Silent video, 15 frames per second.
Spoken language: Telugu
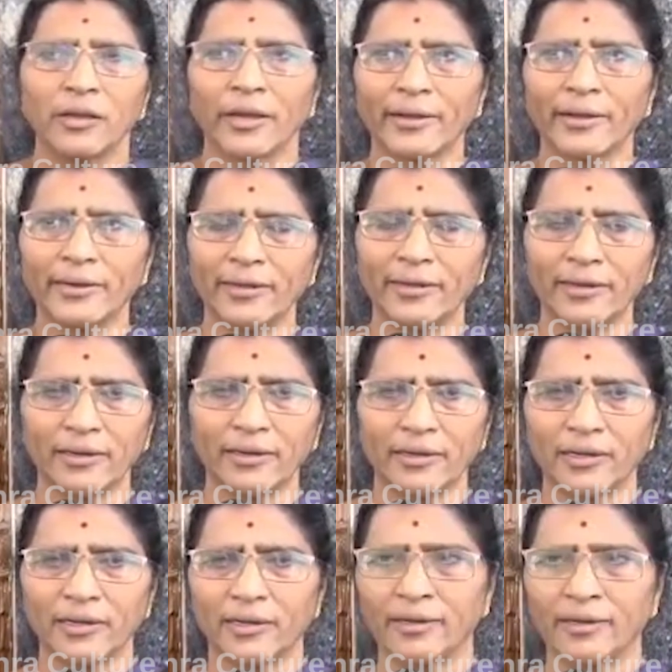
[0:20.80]
ఎక్కడ
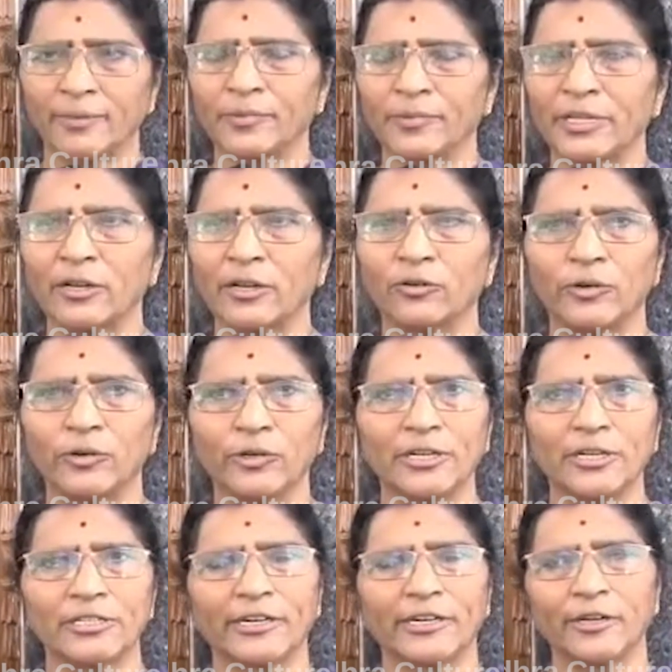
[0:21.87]
తన
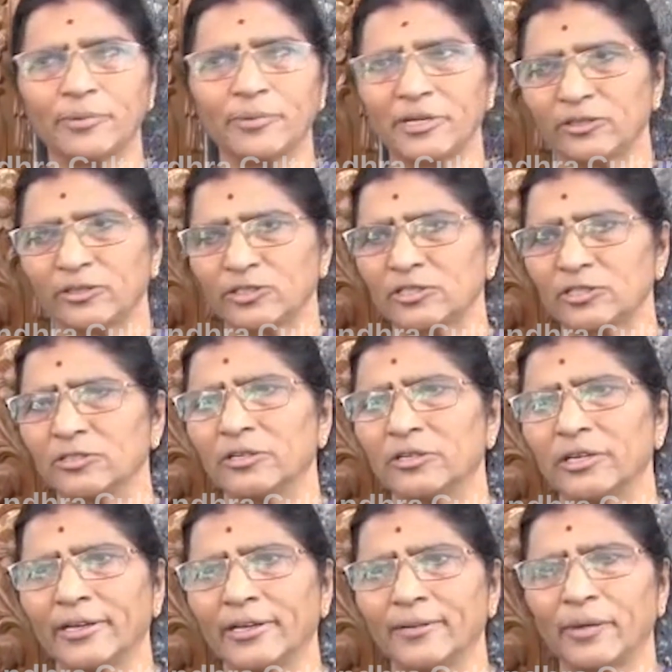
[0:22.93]
కొడుకు చెడ్డ పేరు వస్తుందో
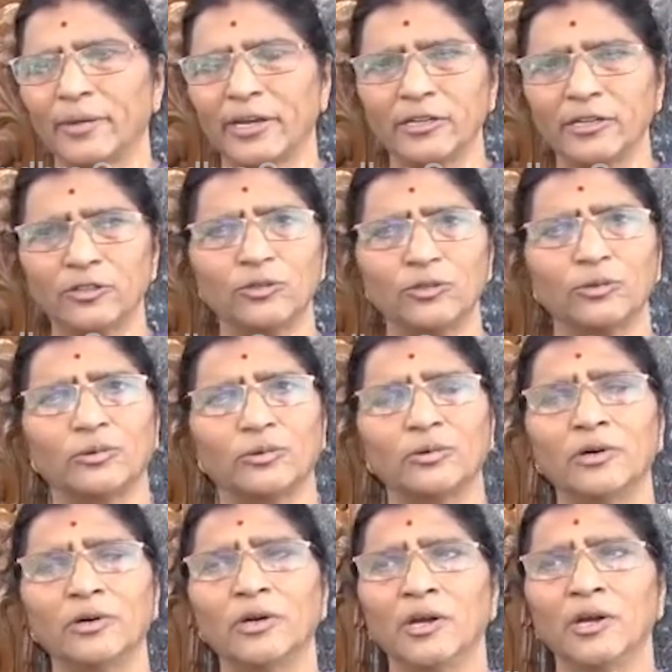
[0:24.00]
అనే భయంతో
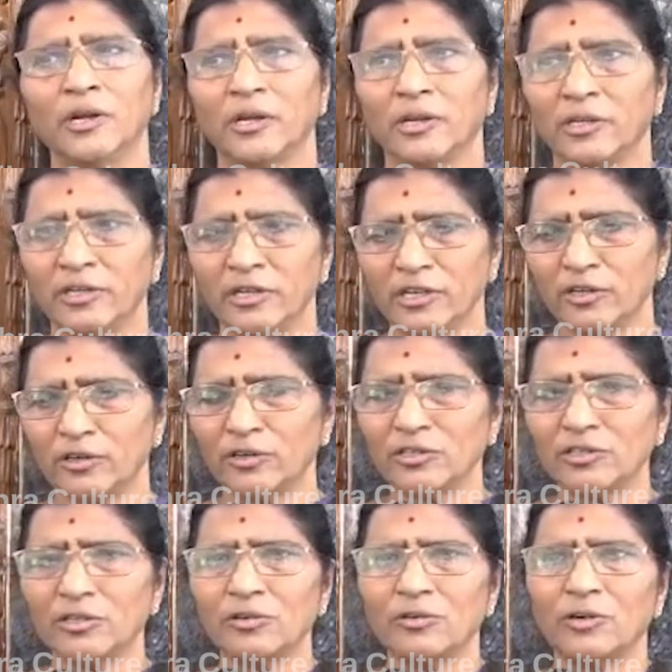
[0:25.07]
ఇన్ని
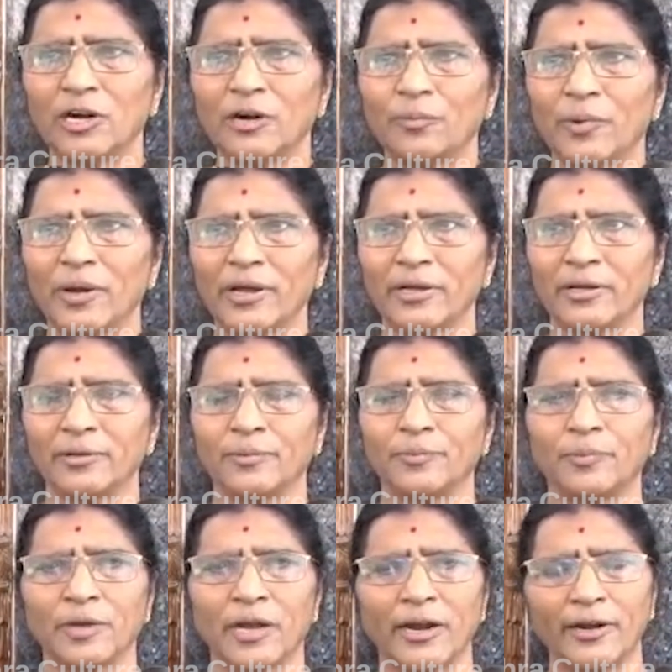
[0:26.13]
రోజులు అబ్బాయి
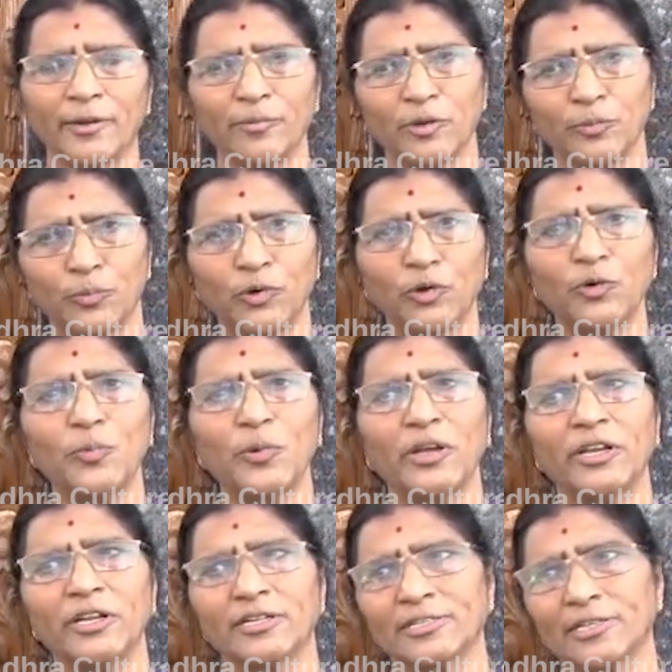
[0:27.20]
ప్రాణం ఎప్పుడో
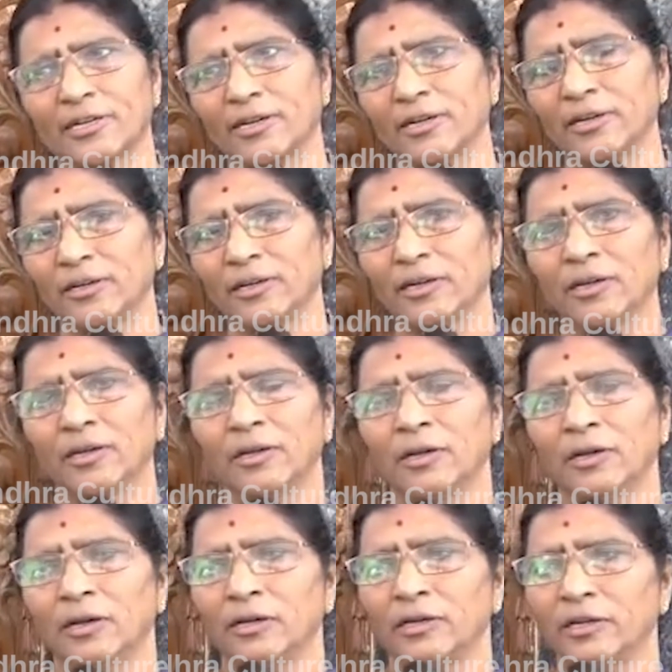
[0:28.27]
పోయినా సరే
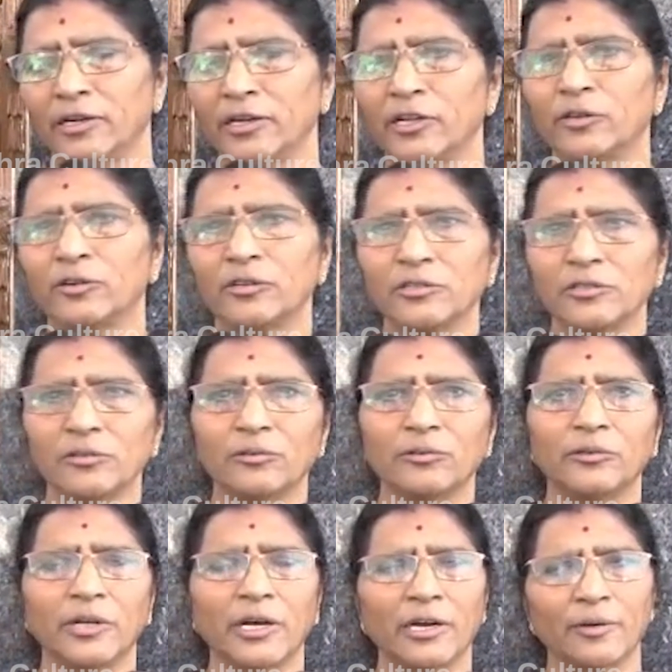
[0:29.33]
ఇన్ని రోజులు
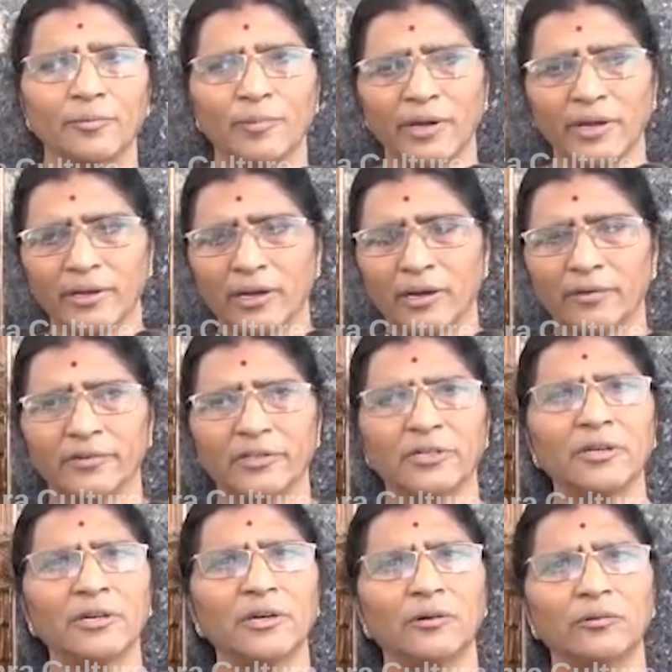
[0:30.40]
కూడా అబ్బాయిని ఆ
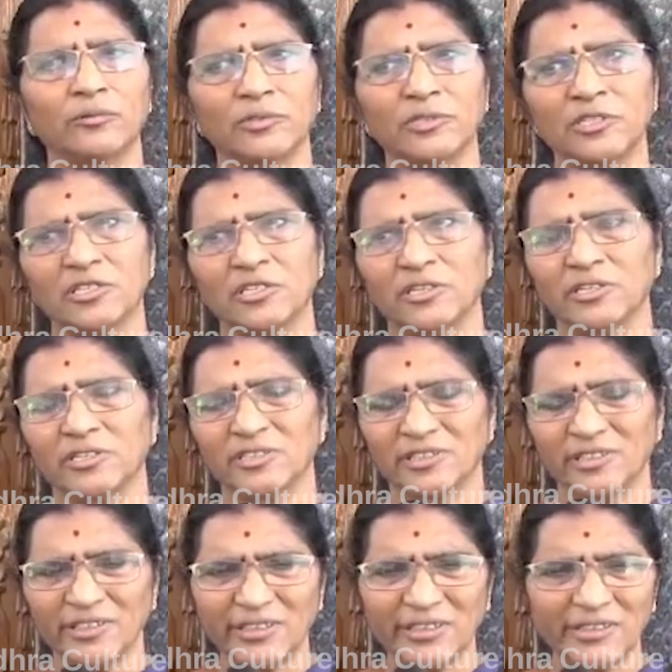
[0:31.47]
విధంగా ఉంచి
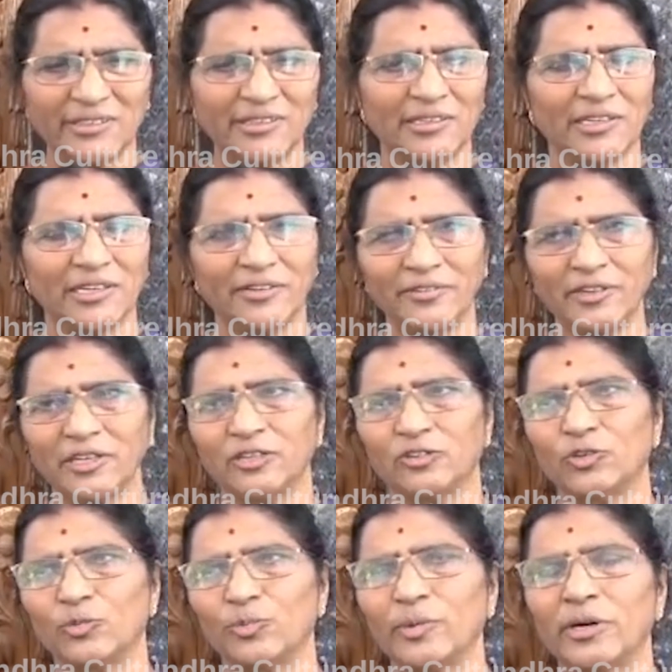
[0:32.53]
నిజంగా ఏమిటి
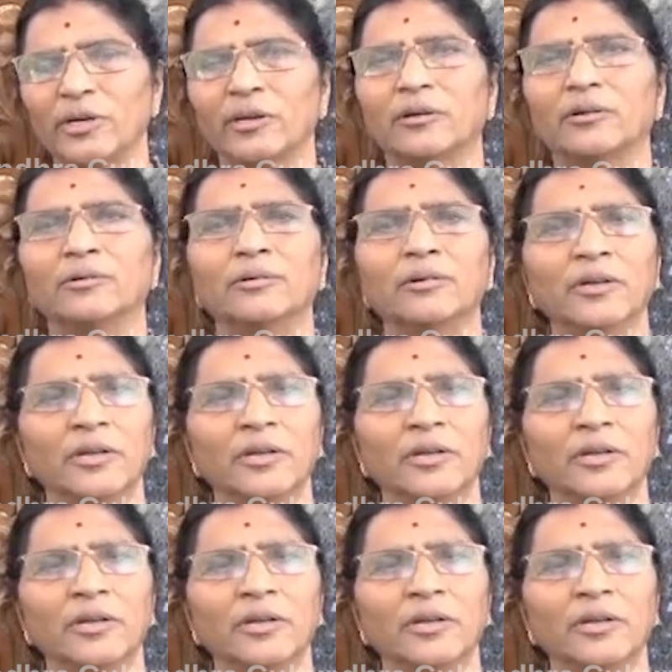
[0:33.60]
దుర్మార్గం